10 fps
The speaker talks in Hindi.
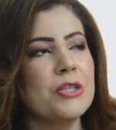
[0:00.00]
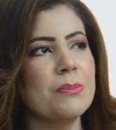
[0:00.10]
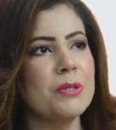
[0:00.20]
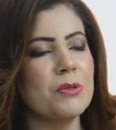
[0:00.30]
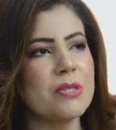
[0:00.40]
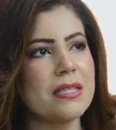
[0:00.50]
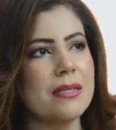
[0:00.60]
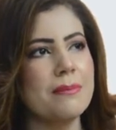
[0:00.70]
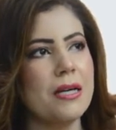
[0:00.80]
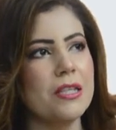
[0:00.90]
तो फिर
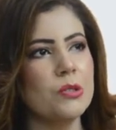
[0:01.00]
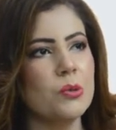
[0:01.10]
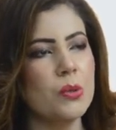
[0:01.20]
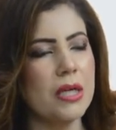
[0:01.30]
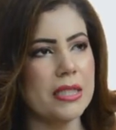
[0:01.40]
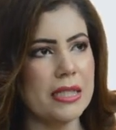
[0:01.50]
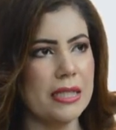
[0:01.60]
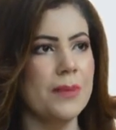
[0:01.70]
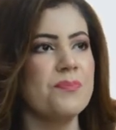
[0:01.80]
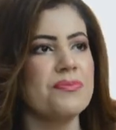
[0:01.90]
उसके बाद हुआ
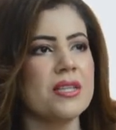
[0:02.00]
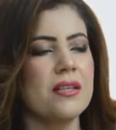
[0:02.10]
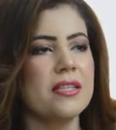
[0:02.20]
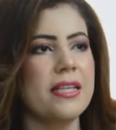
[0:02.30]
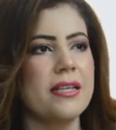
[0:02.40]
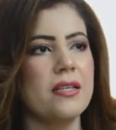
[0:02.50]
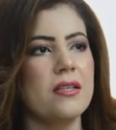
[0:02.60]
ये कि